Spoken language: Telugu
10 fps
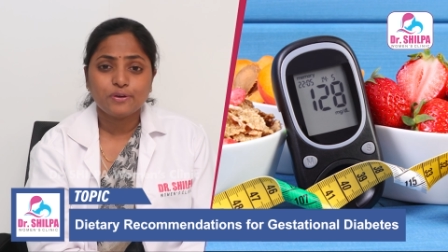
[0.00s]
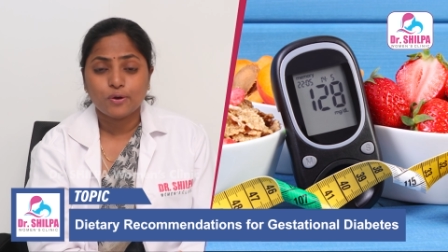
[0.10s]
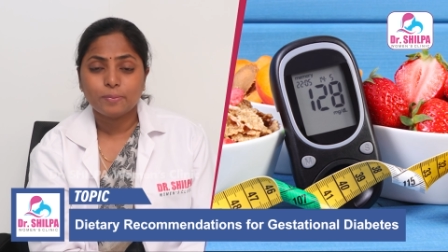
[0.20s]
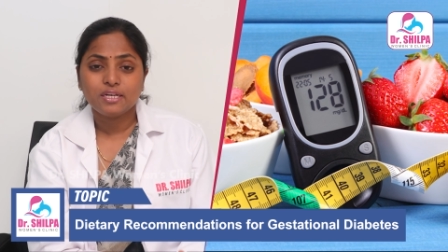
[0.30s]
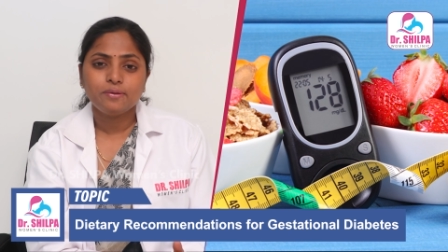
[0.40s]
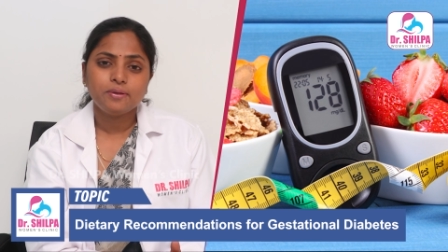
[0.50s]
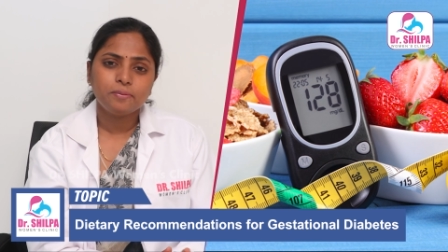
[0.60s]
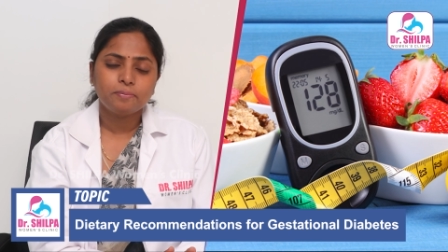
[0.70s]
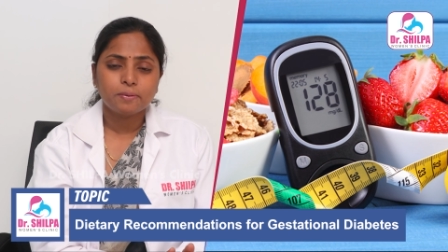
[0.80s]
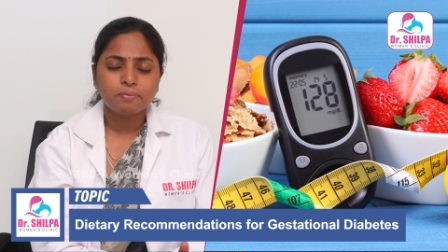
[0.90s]
నార్మలీ
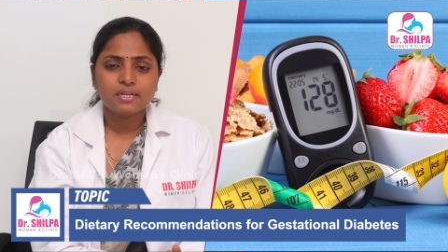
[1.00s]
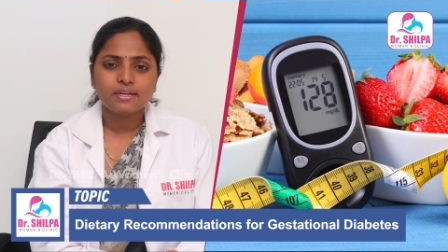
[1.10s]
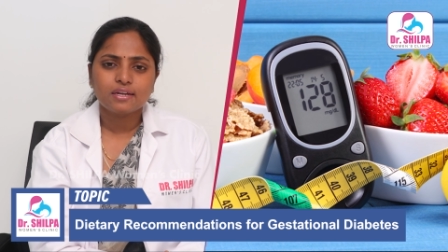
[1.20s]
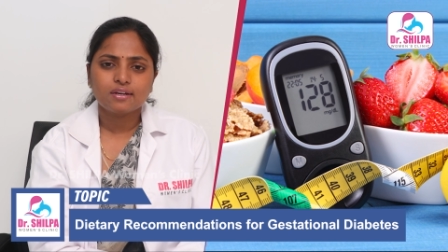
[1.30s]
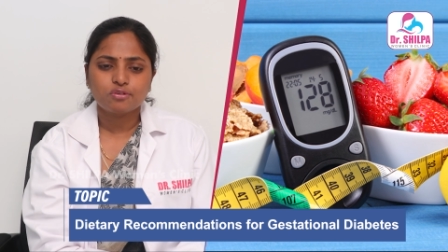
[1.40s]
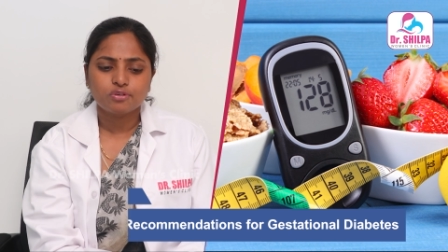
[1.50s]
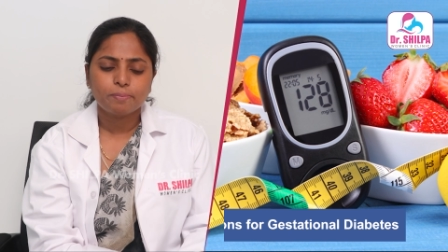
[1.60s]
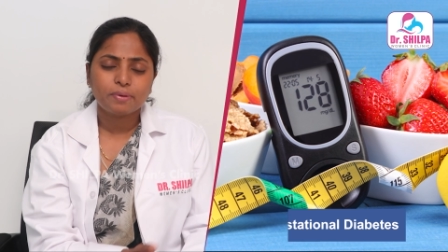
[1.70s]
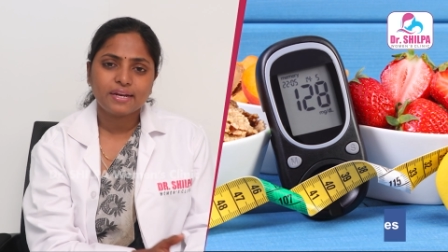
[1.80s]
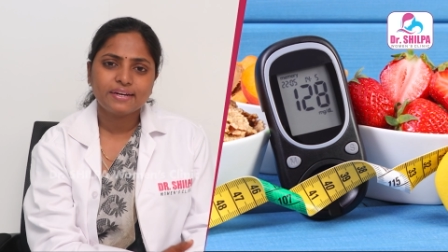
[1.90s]
పీపుల్కే కాకుండా
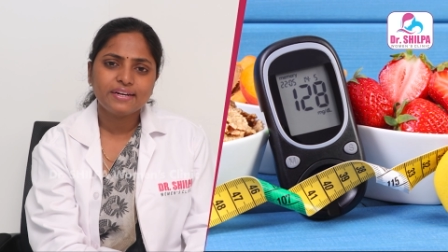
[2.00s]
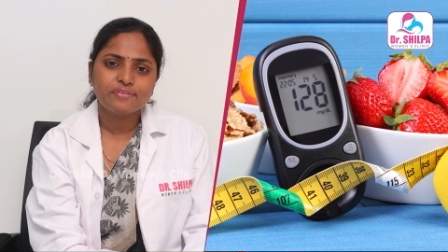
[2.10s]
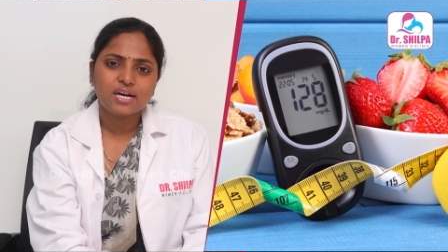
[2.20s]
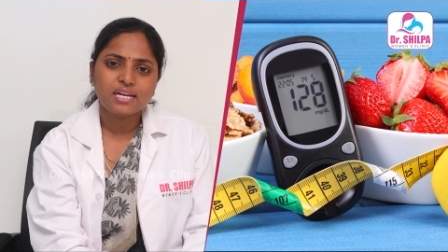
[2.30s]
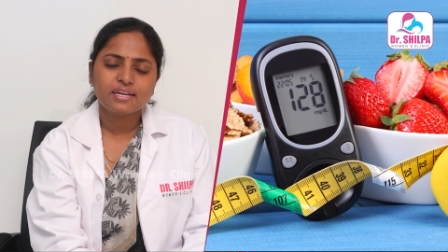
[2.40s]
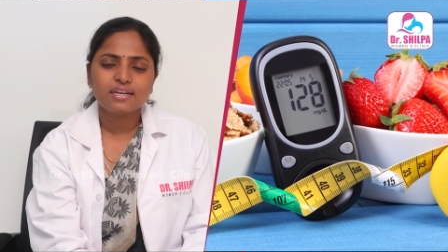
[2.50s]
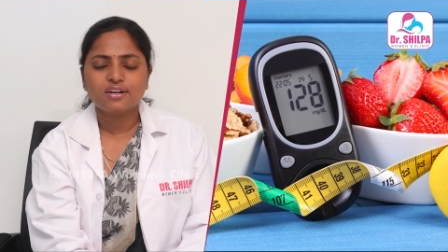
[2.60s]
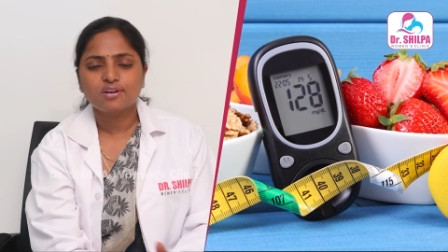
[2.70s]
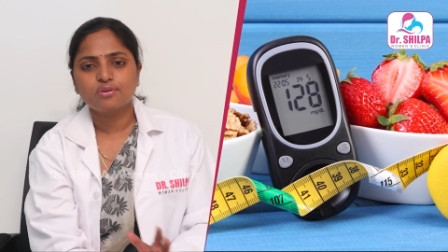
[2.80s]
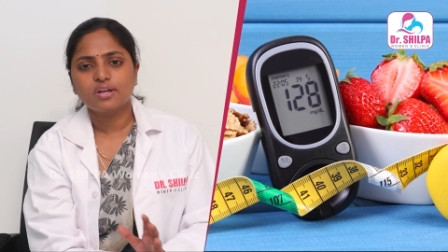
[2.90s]
ప్రెగ్నెంట్ వాళ్ళకే
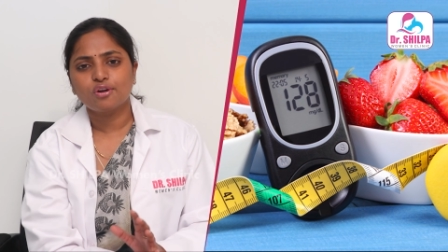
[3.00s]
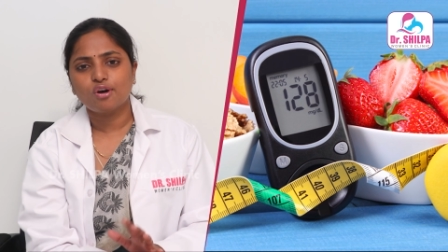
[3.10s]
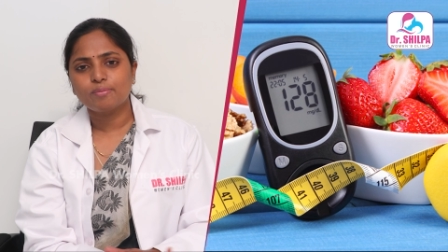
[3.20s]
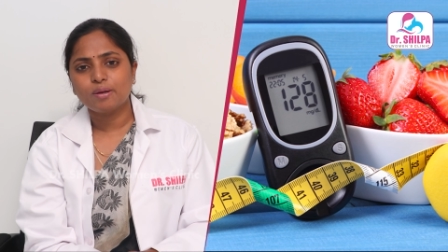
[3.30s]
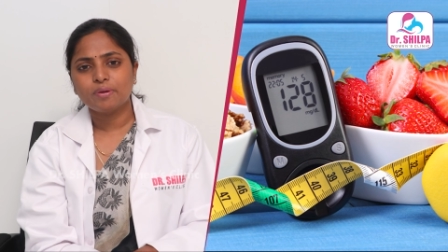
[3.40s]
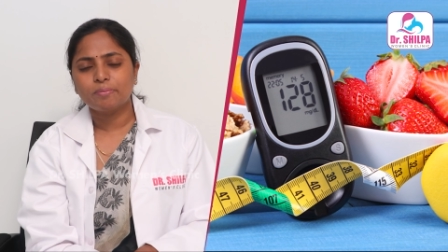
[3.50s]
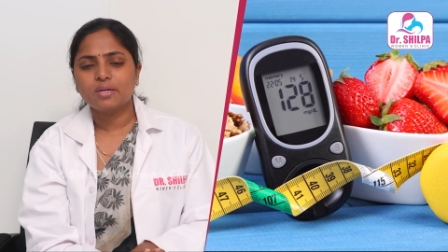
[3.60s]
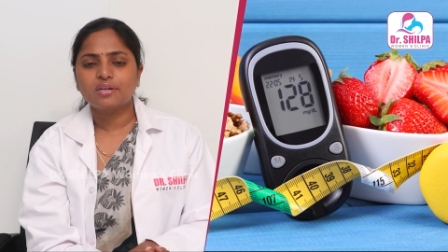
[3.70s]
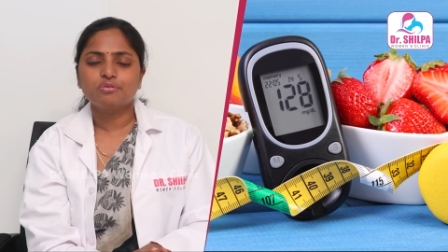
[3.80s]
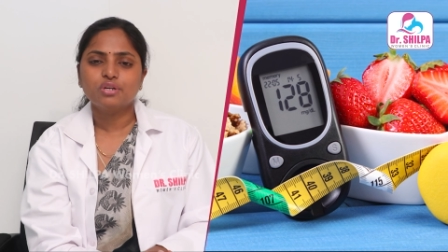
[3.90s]
కాకుండా నార్మల్
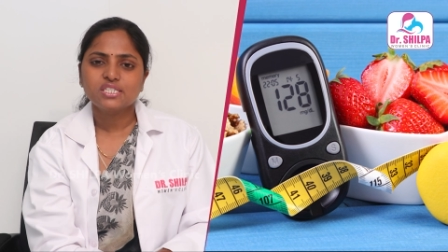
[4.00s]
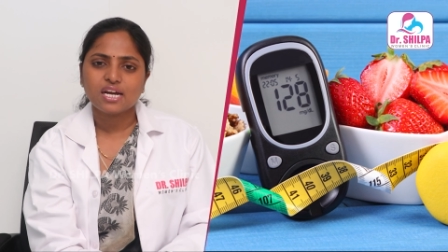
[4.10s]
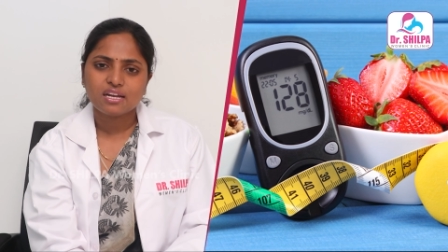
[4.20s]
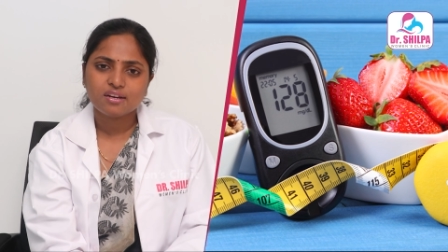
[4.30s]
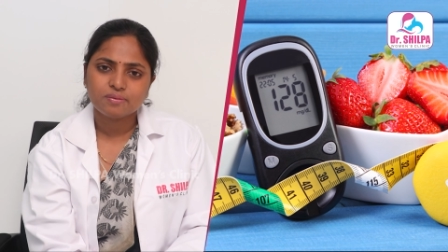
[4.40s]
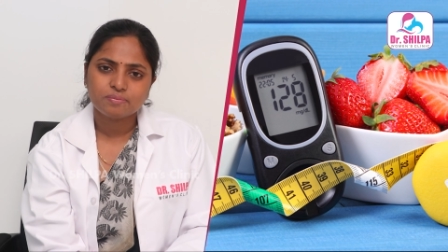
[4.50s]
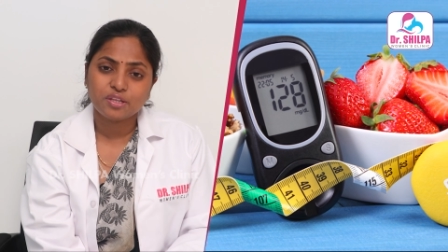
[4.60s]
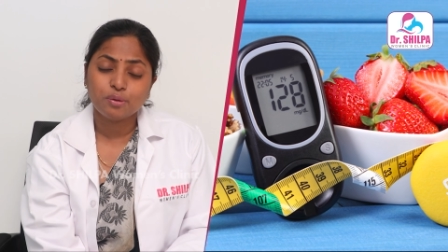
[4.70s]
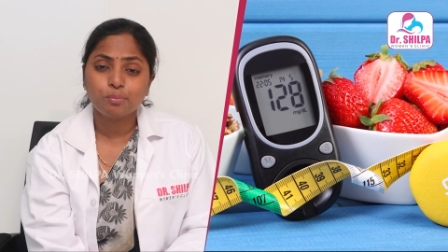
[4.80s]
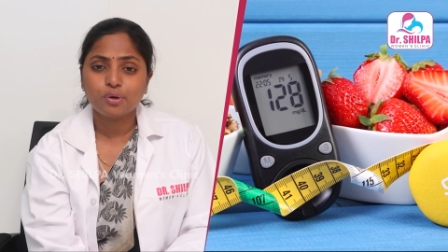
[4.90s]
పీపుల్కి కూడా చాలా
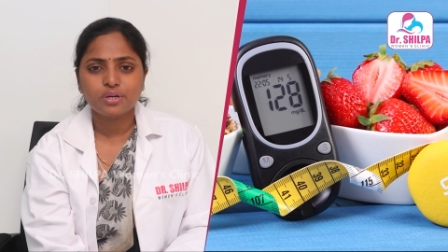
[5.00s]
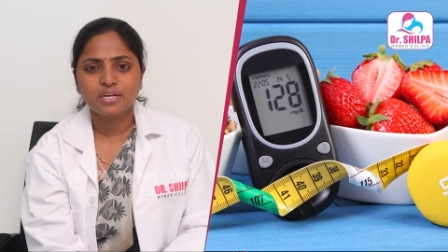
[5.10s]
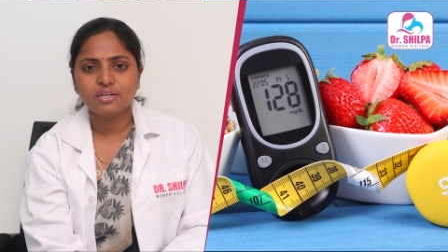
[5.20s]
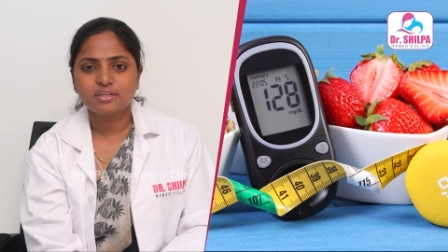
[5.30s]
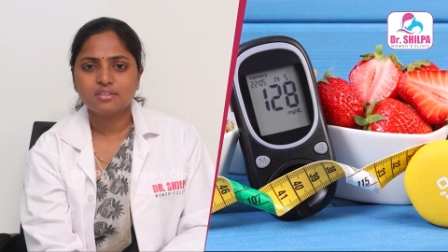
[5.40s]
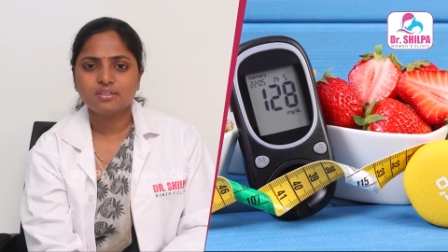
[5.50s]
ఇంపార్టెంట్